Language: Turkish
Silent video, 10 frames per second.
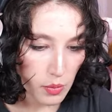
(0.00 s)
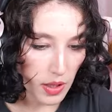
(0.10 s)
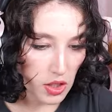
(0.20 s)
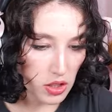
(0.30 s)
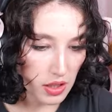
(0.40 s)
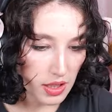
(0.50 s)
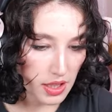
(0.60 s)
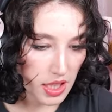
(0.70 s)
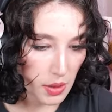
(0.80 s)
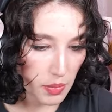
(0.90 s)
Parçaları
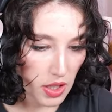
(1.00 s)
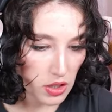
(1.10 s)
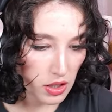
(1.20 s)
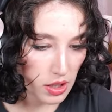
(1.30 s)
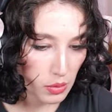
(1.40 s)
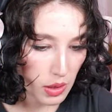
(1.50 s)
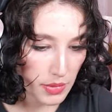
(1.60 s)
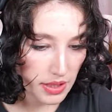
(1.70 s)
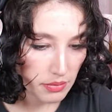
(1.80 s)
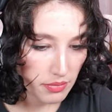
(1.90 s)
da kayıp parçaları da
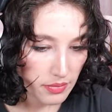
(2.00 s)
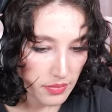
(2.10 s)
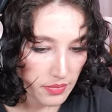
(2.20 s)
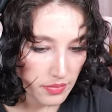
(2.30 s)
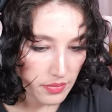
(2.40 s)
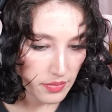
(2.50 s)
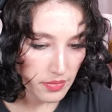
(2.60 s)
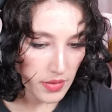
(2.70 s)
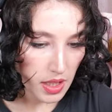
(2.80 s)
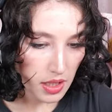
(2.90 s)
bulamadım.
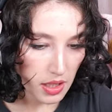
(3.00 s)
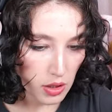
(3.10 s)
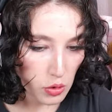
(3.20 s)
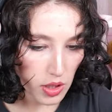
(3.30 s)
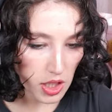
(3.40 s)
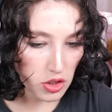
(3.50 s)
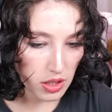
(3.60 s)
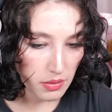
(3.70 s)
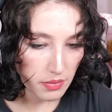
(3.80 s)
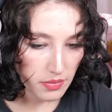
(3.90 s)
Ama şurayı
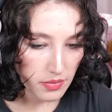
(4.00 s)
açalım.